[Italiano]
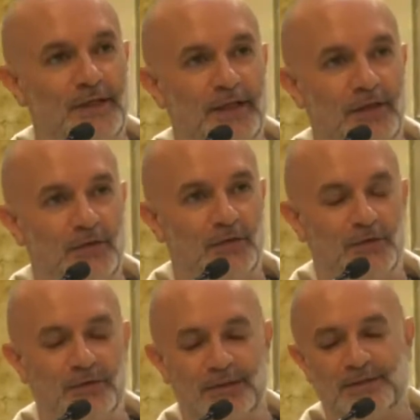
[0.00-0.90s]

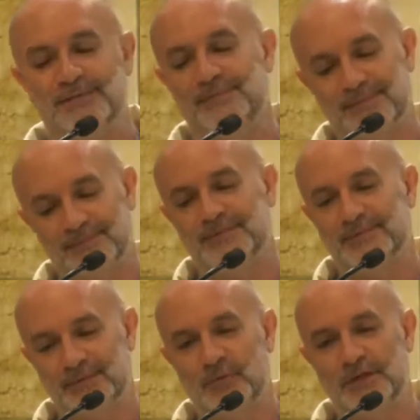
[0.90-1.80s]
detto
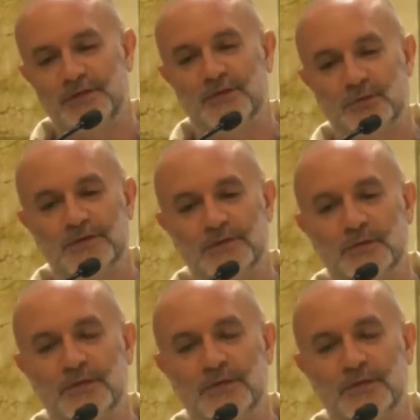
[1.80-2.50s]
questo, questo,